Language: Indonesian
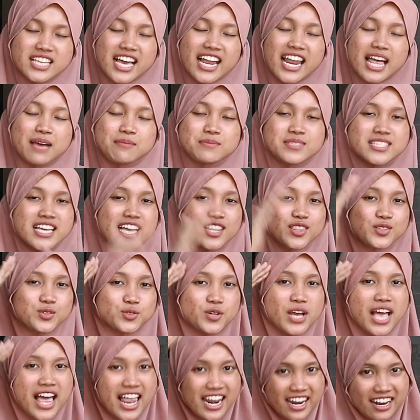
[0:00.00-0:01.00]
Salam
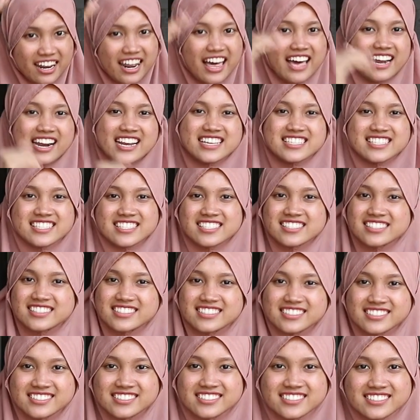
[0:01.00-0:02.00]
satu laras.